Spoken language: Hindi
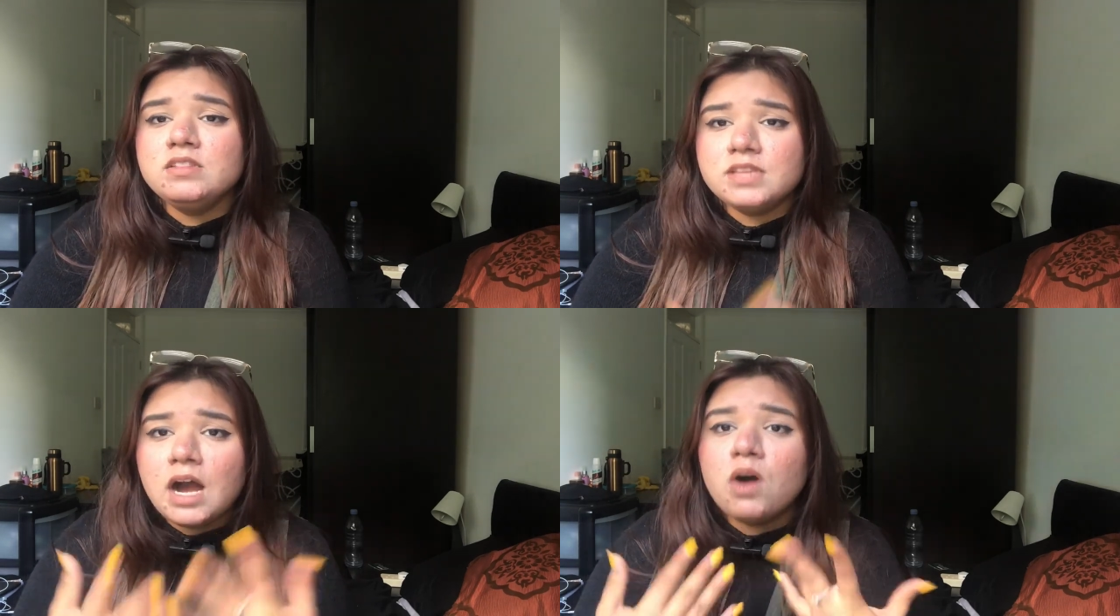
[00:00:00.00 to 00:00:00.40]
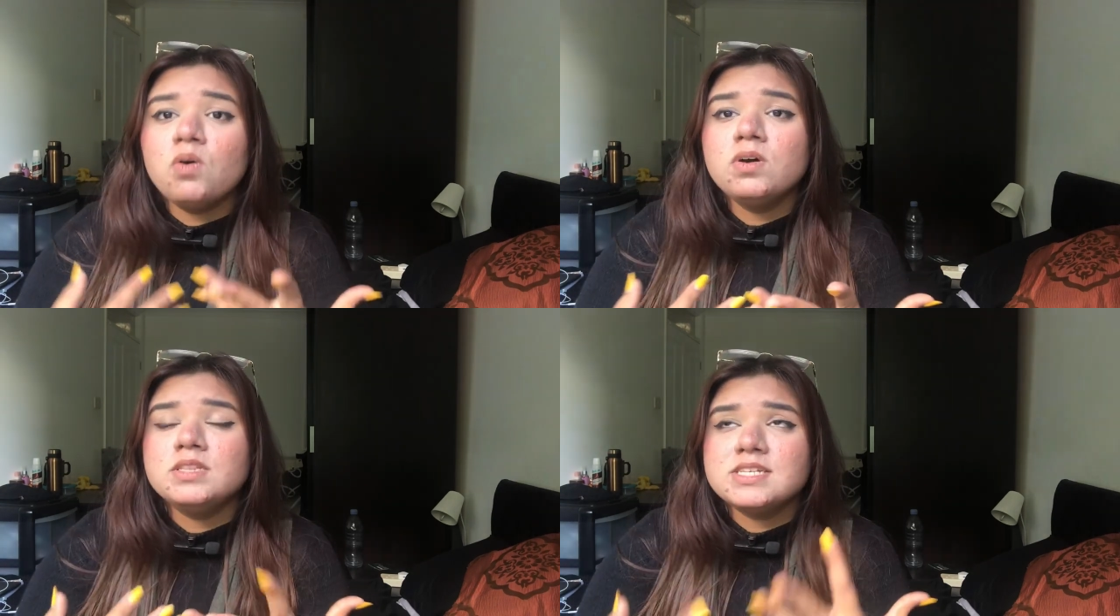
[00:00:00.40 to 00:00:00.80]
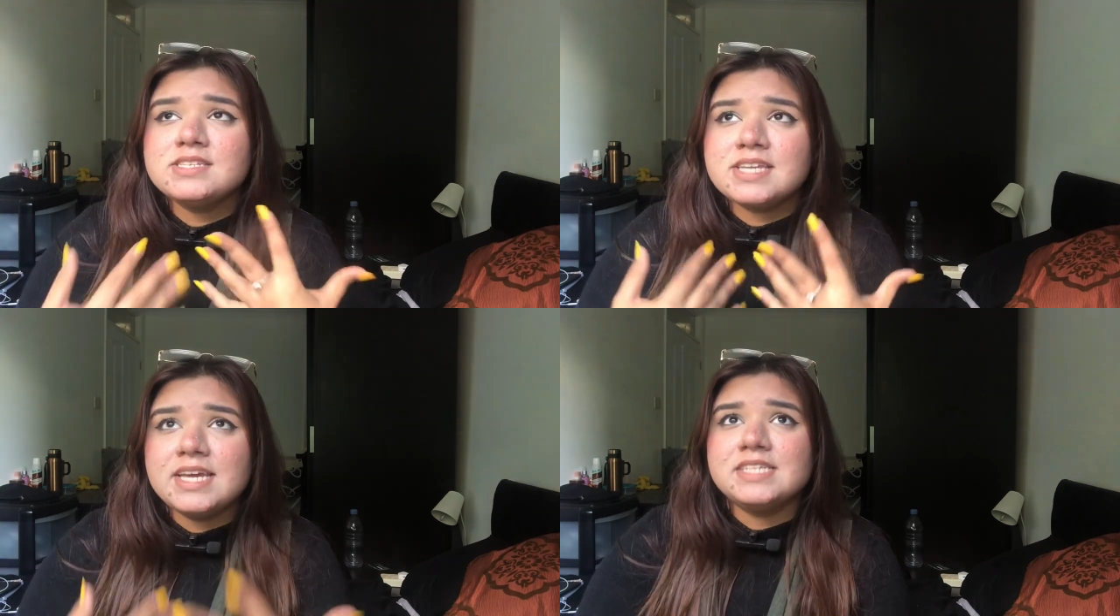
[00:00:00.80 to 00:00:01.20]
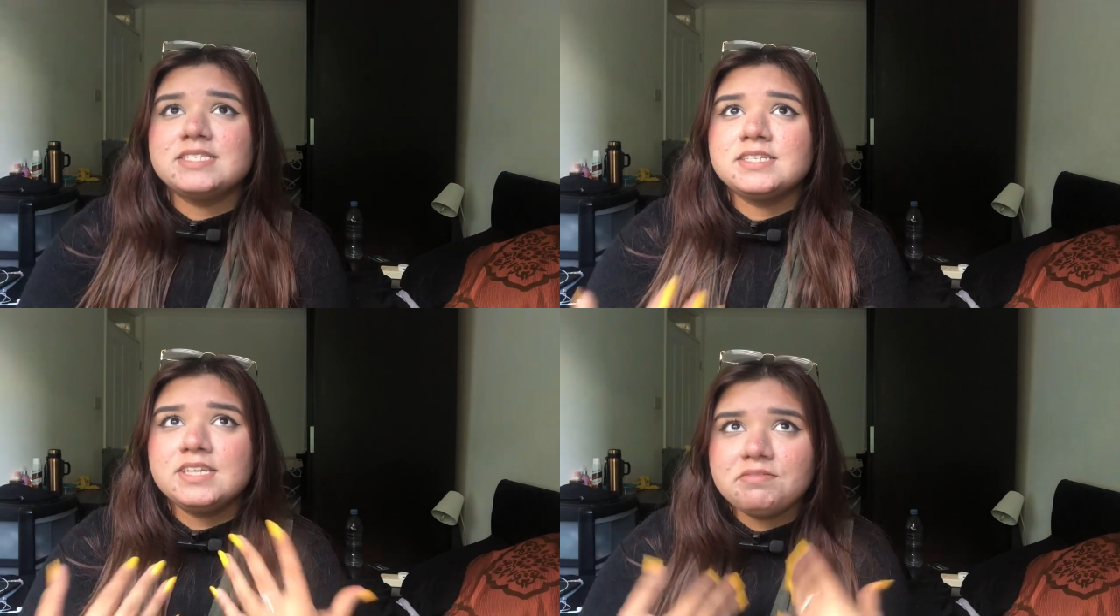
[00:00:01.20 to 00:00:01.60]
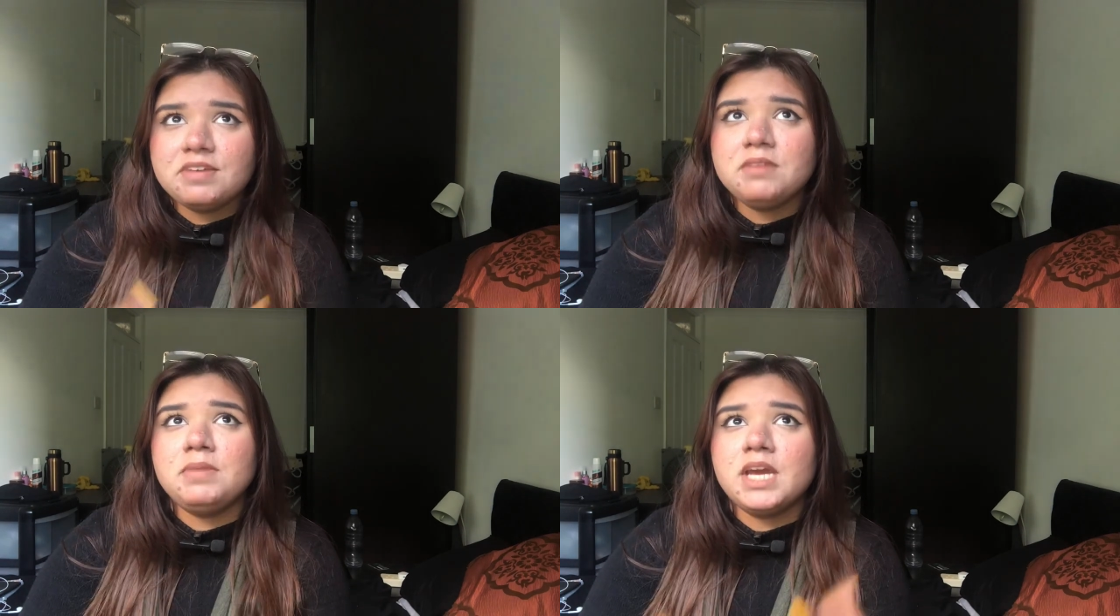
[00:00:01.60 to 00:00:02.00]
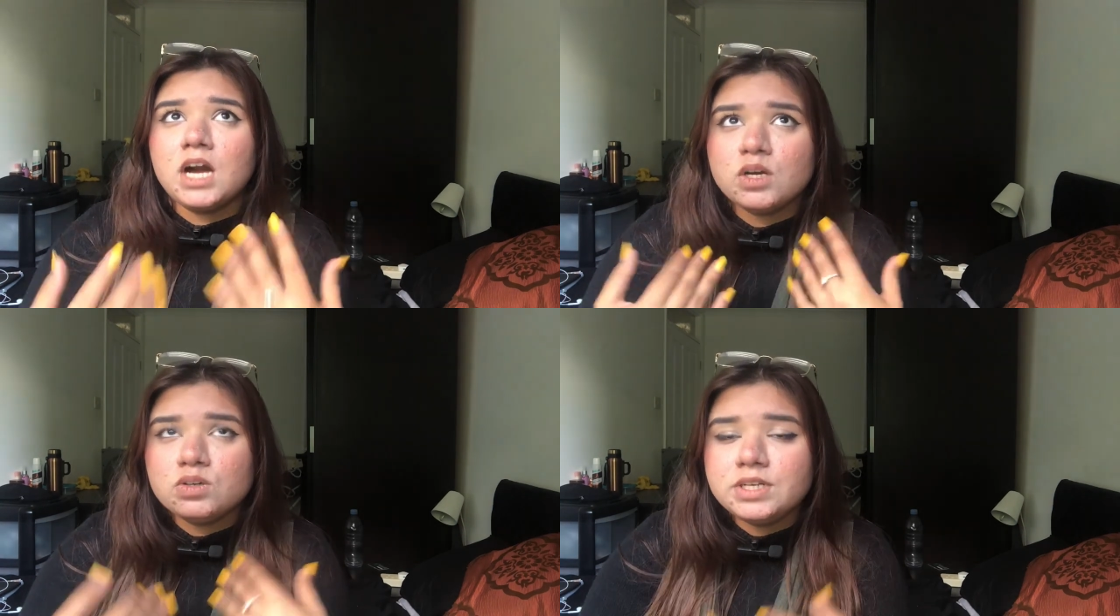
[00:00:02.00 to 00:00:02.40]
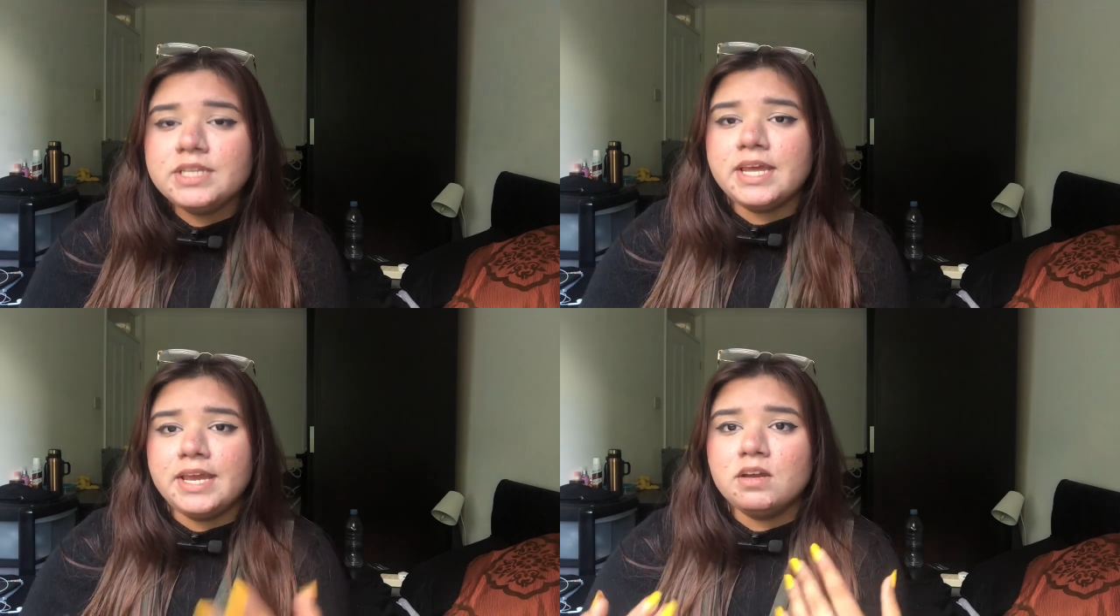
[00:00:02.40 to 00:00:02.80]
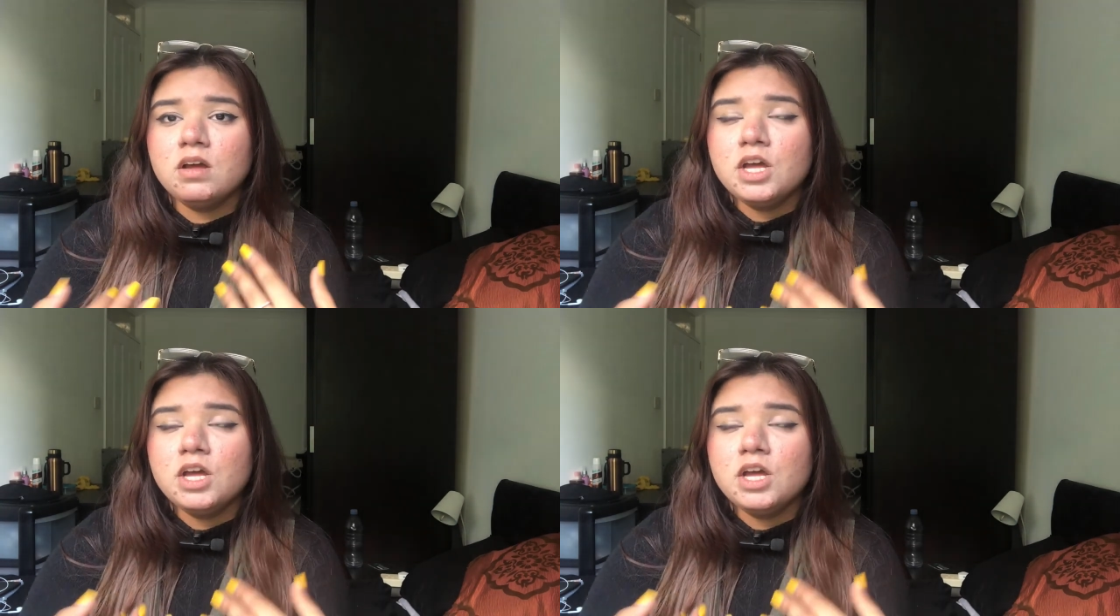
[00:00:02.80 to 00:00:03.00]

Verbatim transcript: नाउ दिस इज़ गिविंग मी अ गुड थिंग